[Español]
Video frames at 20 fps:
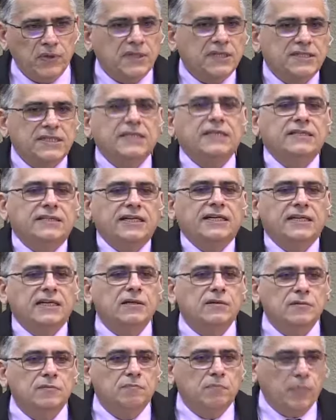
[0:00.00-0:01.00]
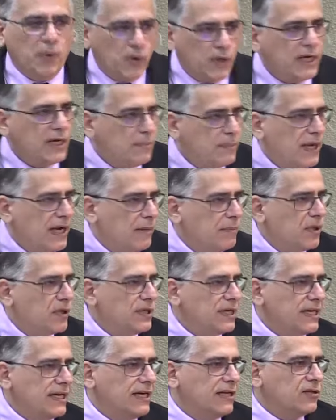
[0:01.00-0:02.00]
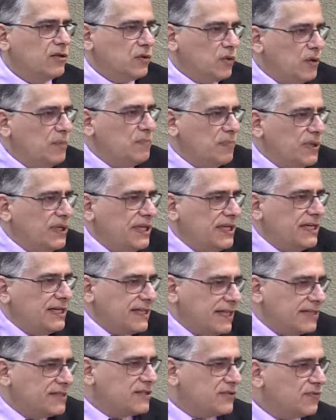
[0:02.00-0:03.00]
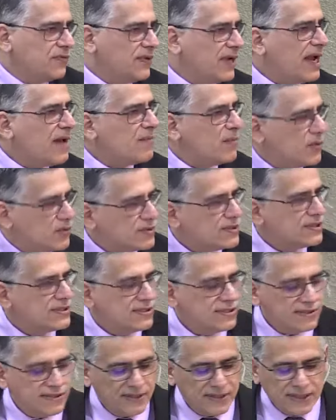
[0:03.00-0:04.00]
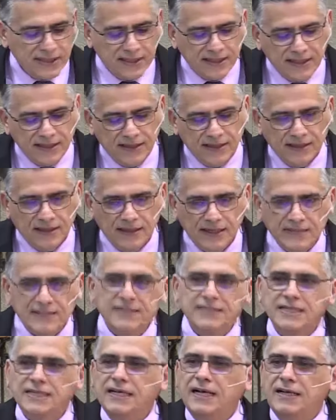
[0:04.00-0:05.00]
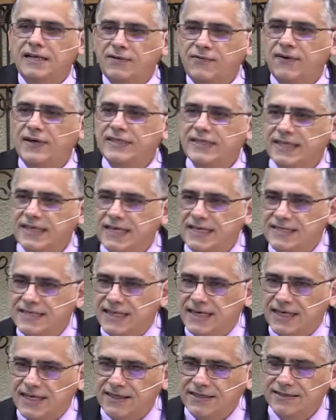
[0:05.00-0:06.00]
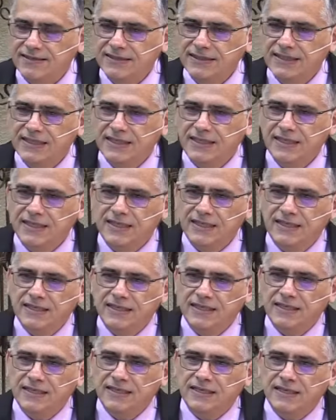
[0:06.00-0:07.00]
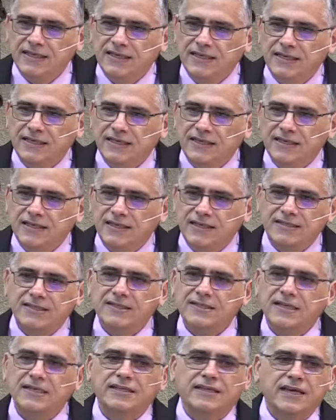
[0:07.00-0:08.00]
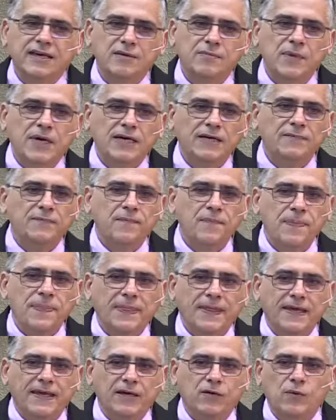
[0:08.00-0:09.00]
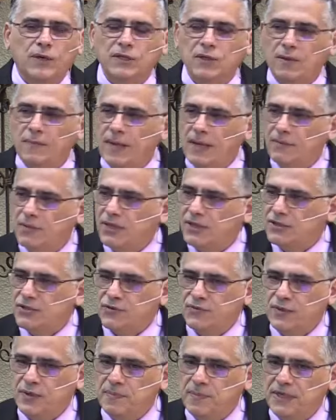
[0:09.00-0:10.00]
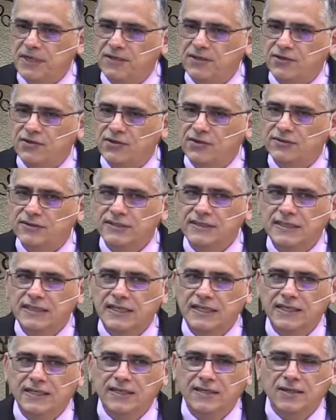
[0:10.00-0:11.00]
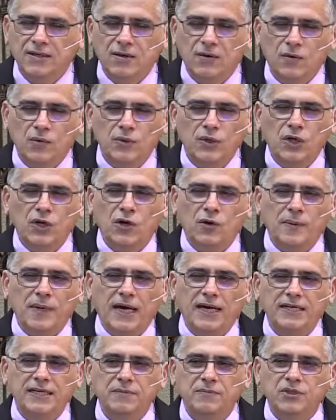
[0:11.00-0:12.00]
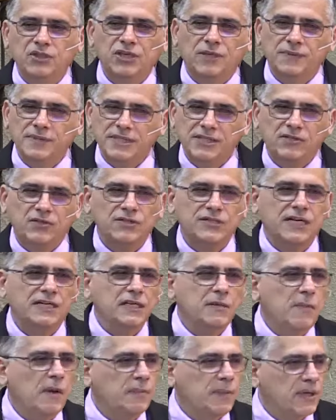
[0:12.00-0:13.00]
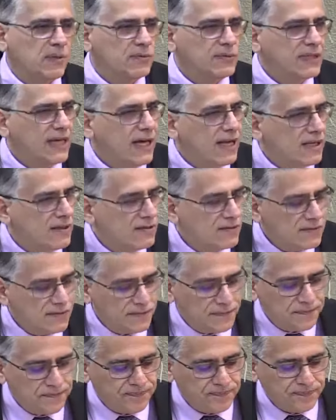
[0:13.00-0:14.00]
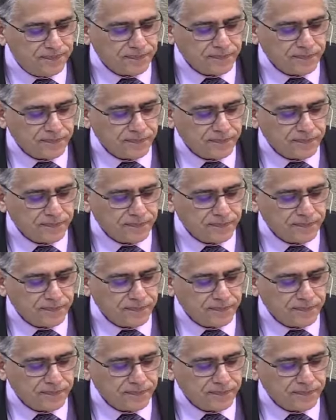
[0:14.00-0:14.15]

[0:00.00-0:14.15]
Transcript: ¿Por qué si Él tiene el poder para protegernos no impide que suframos? Ese es el elefante en la sala. Ese es el tema que cuando hablamos del sufrimiento, uno lo ve ahí y muchas veces no se anima a preguntarlo.